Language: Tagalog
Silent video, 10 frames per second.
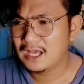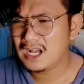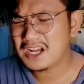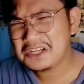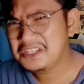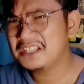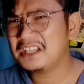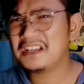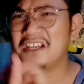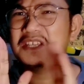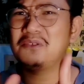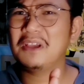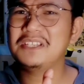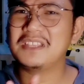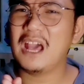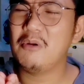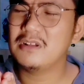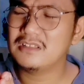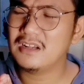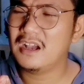Ang kagandahan talaga dito guys sa
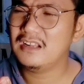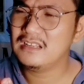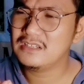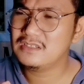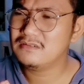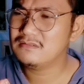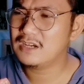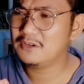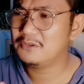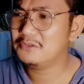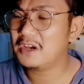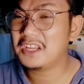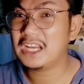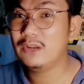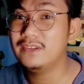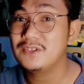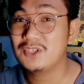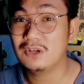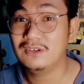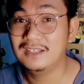tawag ng tanghalan is yung ano, yung areglo
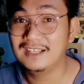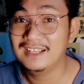ng song.